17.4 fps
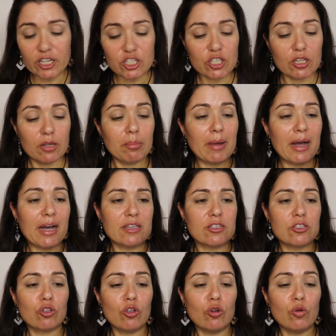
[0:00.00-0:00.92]
Esta
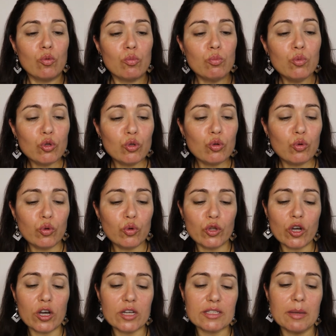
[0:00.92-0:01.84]
base eu estou muito
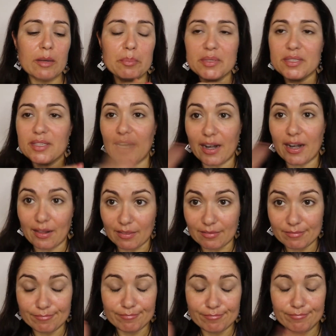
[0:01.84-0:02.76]
curiosa, apesar
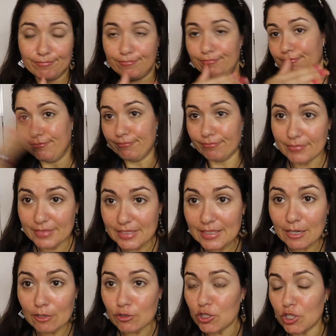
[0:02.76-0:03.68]
de
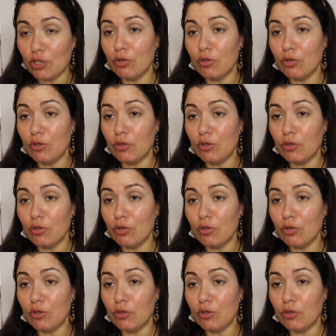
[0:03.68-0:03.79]
não ser